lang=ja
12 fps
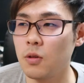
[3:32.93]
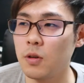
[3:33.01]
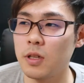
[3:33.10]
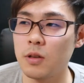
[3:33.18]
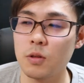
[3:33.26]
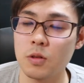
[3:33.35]

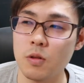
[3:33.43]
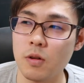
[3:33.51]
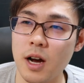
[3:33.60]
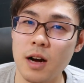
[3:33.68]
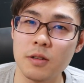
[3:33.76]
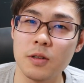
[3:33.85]
どりっていうとす
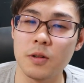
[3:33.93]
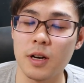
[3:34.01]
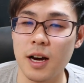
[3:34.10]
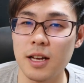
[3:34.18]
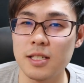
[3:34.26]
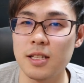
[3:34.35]
ごい軽いよう
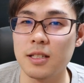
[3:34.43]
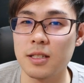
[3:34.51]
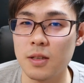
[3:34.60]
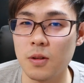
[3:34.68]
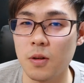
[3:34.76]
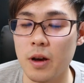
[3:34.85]
な感じなん
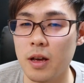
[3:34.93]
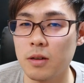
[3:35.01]
ですけど、